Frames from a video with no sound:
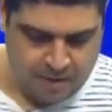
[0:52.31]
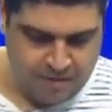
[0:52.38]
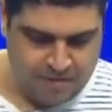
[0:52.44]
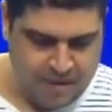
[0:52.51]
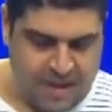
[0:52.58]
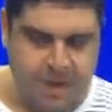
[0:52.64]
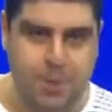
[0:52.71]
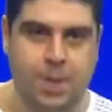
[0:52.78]

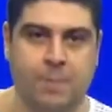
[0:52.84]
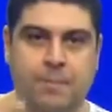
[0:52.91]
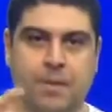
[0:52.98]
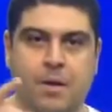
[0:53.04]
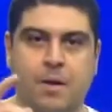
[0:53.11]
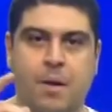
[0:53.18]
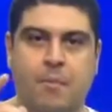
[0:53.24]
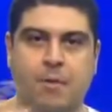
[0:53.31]
Veja,
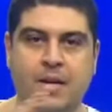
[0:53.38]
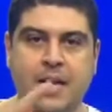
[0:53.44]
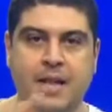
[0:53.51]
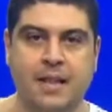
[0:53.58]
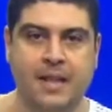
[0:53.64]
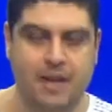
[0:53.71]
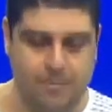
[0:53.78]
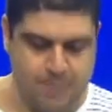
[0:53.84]
põe
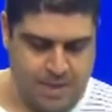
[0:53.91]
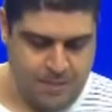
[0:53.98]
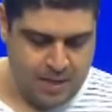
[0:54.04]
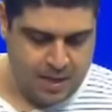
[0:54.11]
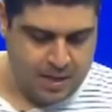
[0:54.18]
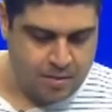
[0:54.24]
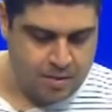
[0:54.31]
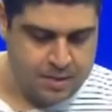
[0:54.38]
na tela para
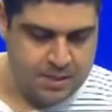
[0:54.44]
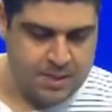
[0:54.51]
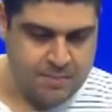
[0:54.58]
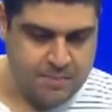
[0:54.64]
mim. A nossa